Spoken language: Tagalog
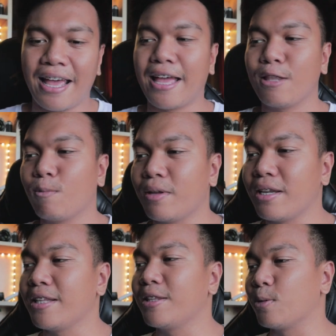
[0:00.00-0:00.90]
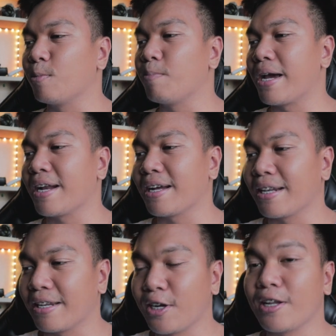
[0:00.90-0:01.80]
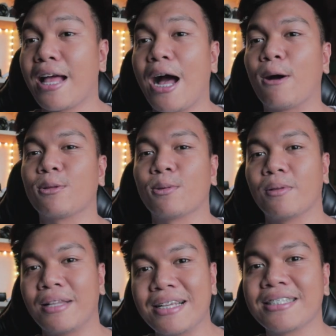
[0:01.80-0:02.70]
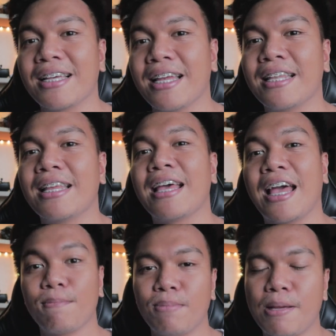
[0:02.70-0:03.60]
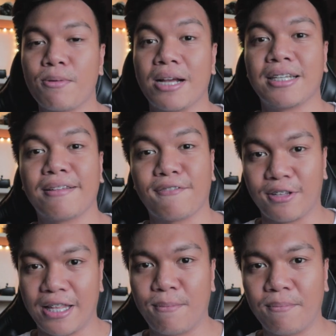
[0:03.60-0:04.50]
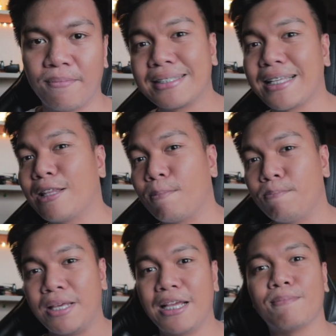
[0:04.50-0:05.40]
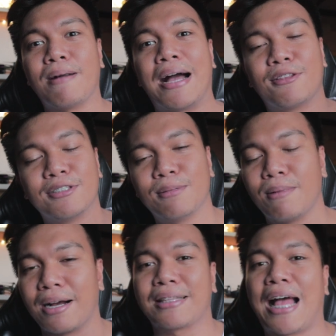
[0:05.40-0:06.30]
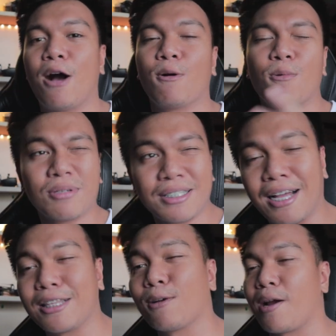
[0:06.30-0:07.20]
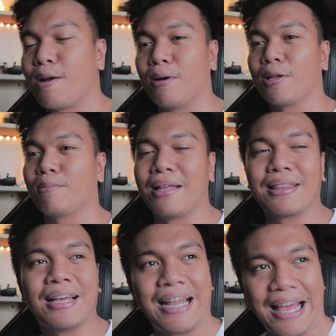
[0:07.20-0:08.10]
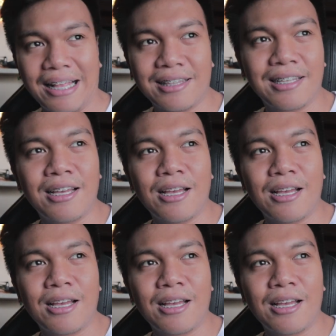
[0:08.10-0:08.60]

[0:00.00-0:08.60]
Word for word: and we need to parang learn how to listen, and be present for them. Instead of being mad dun sa mga tao who is not aware about mental health,